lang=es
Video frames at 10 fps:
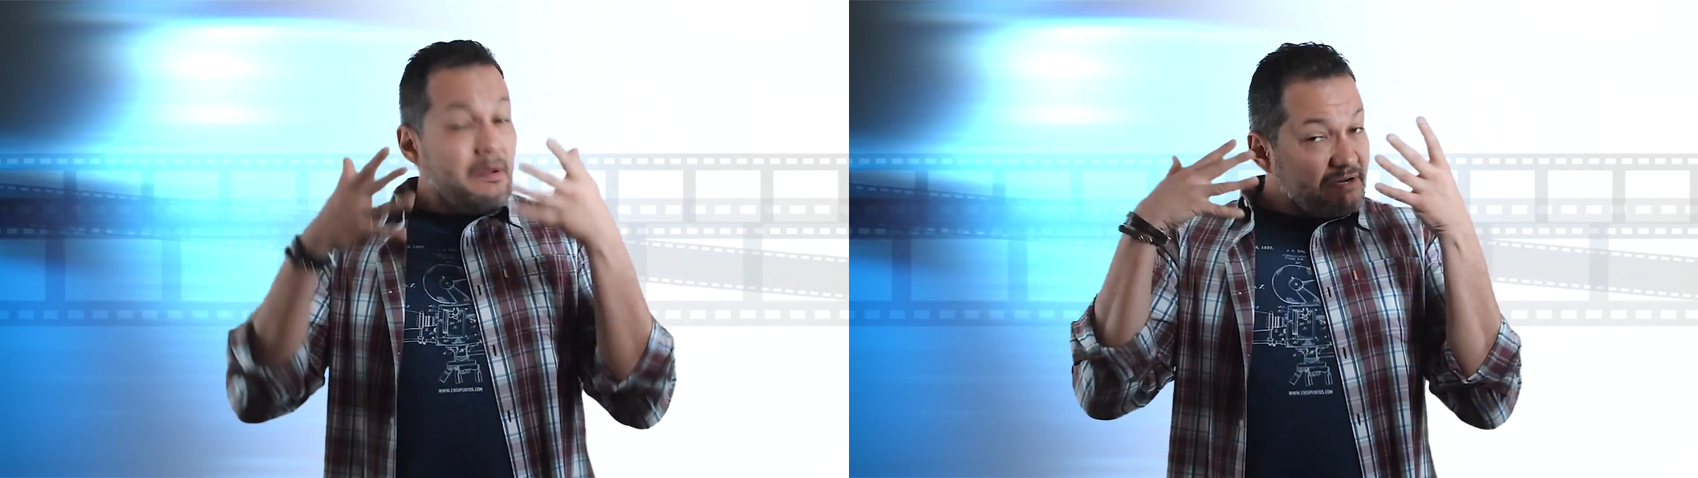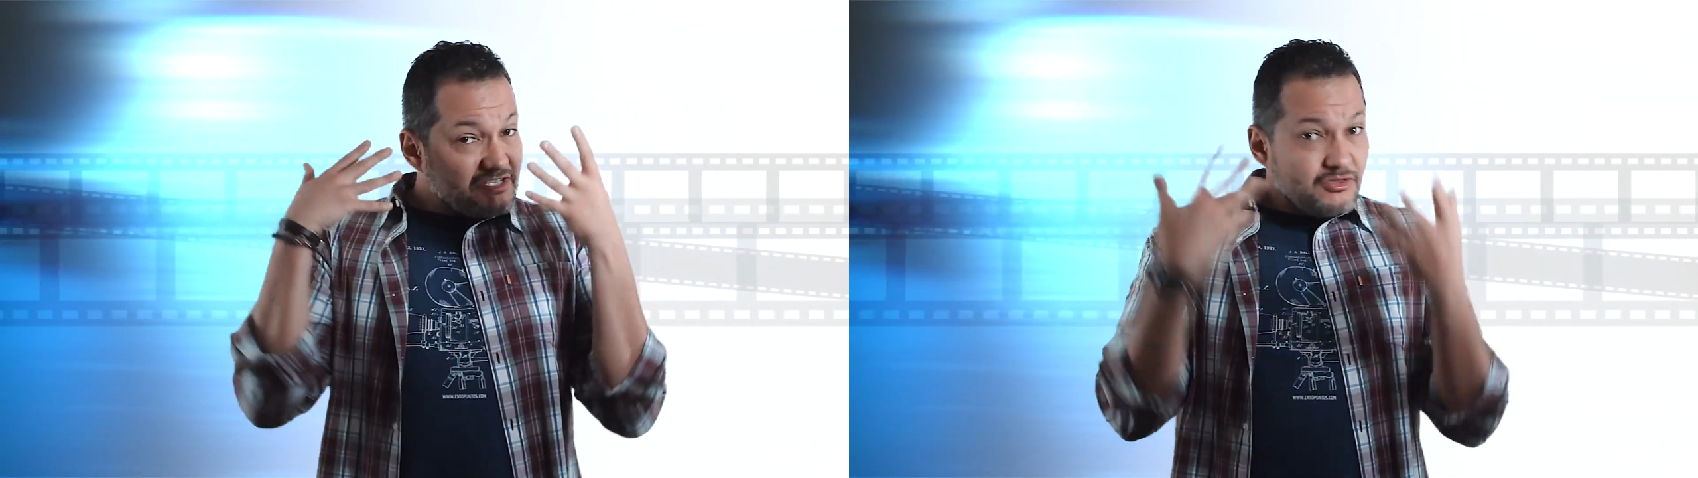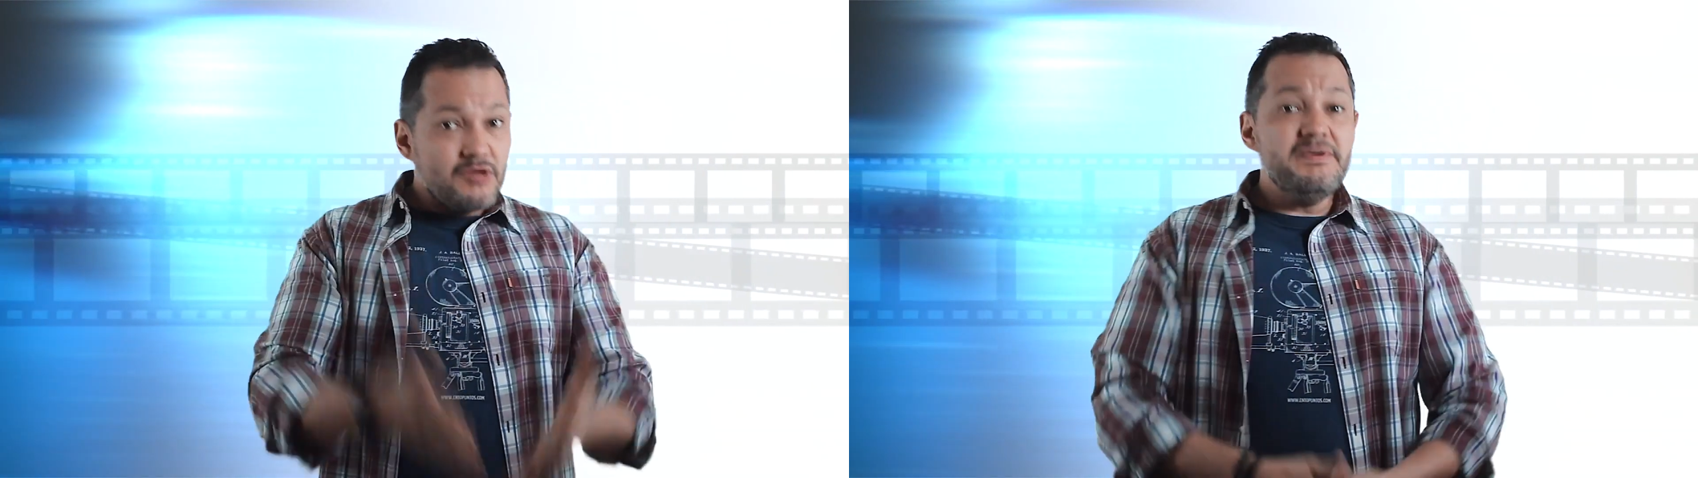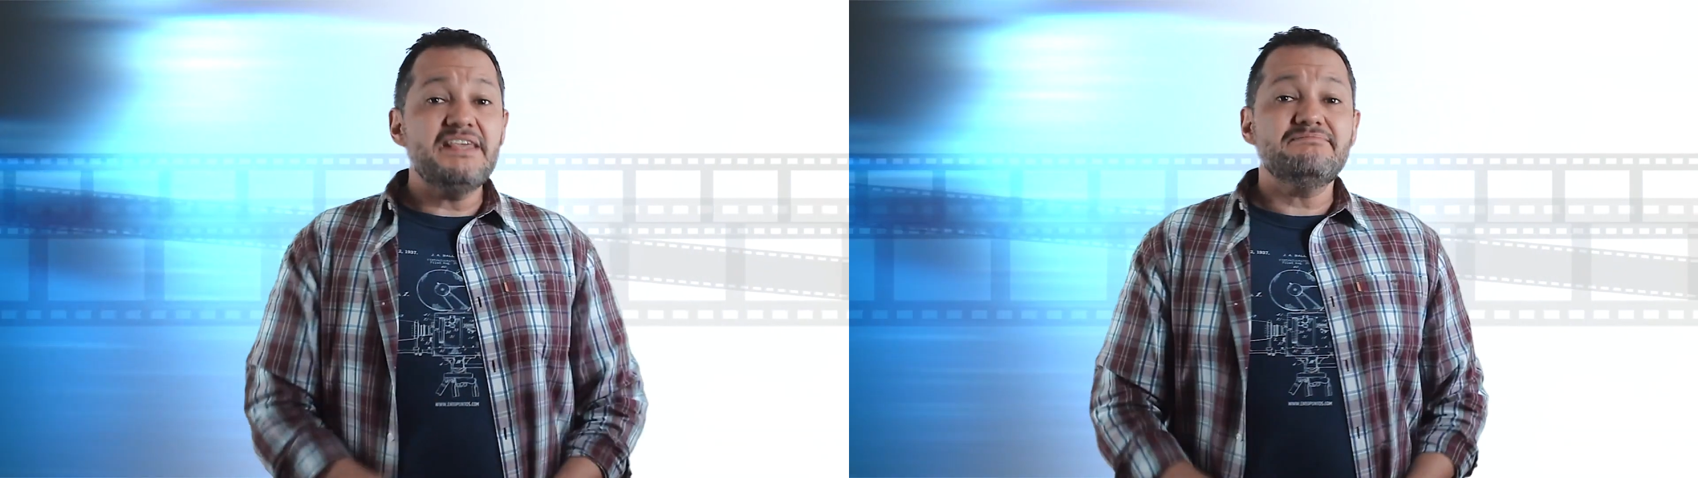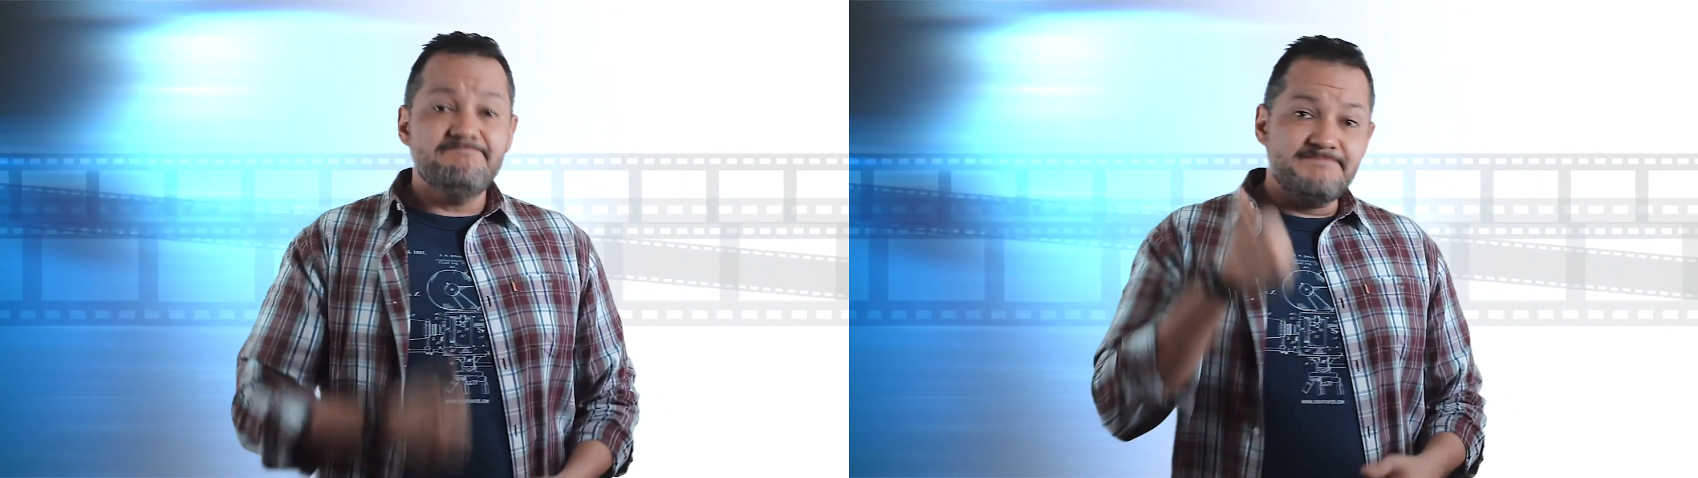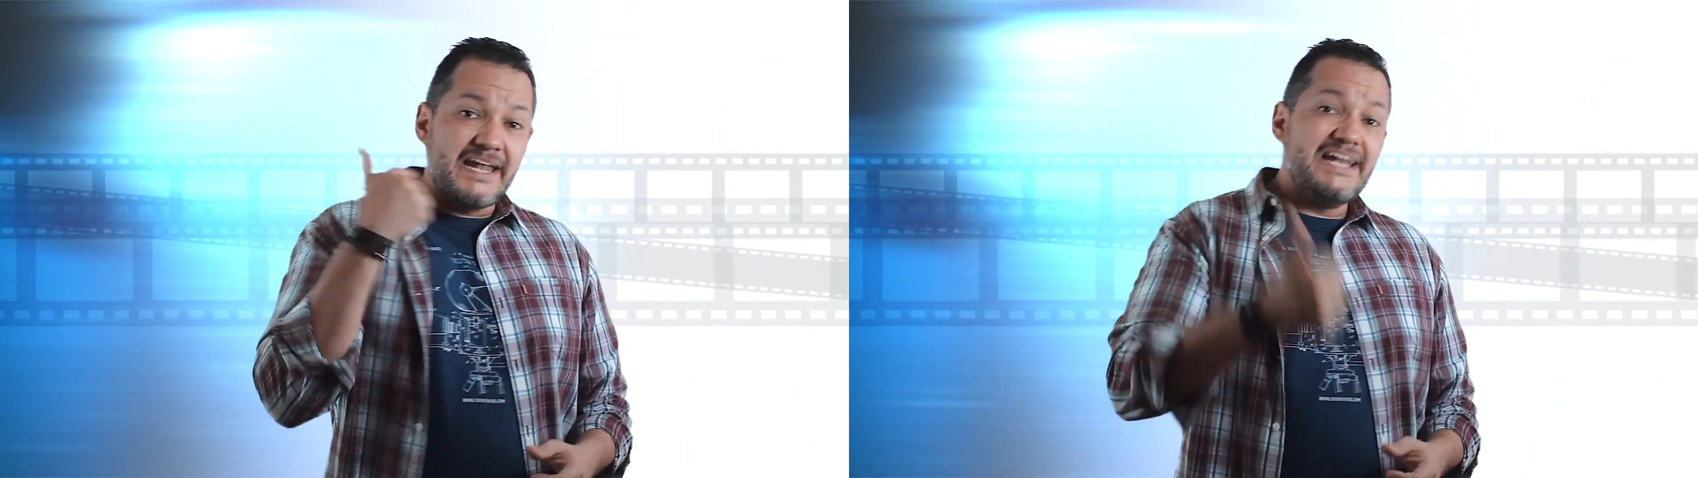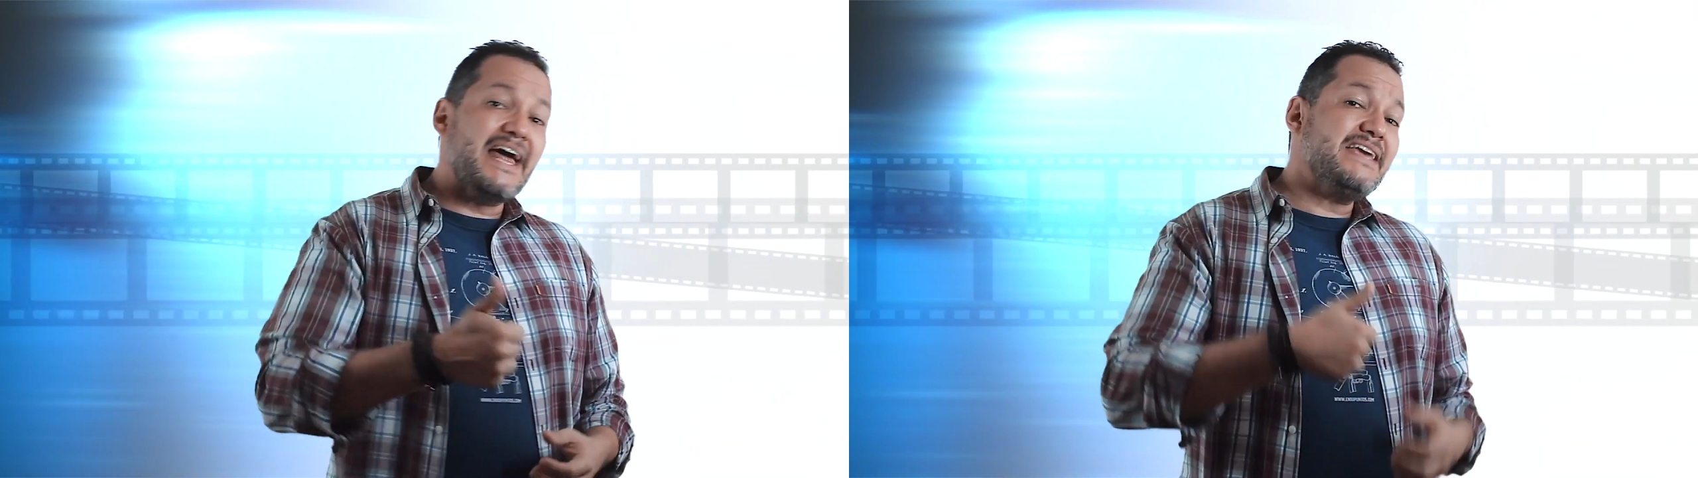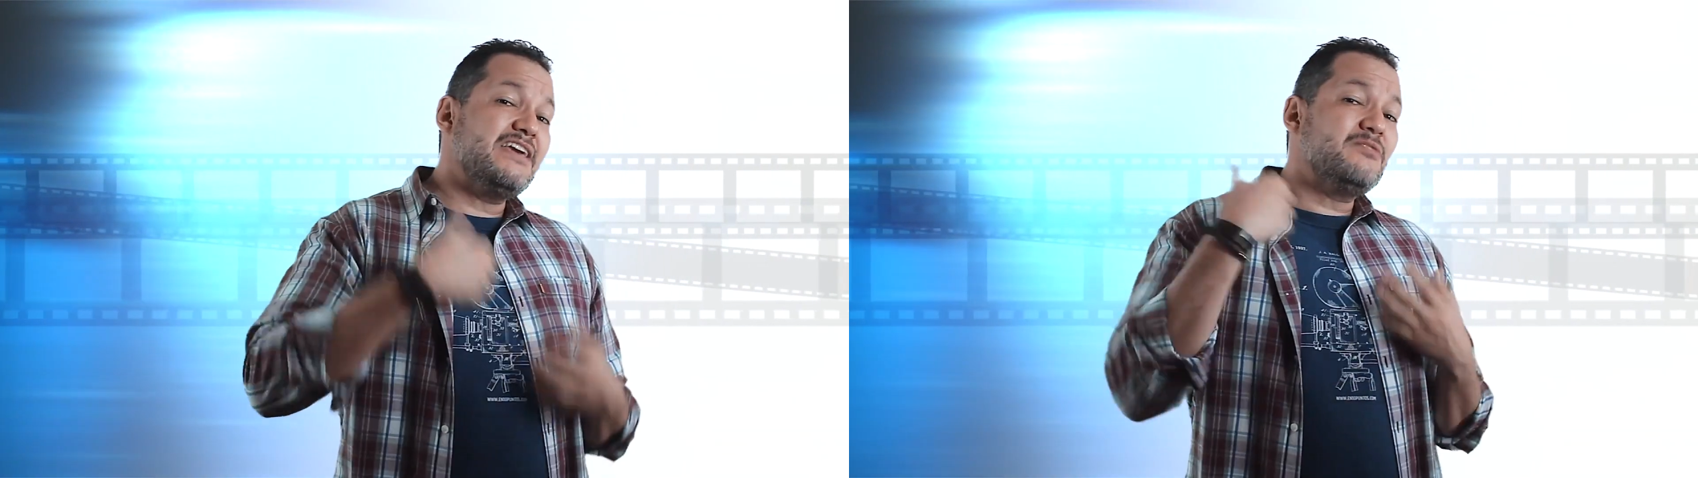Pues no olviden darle like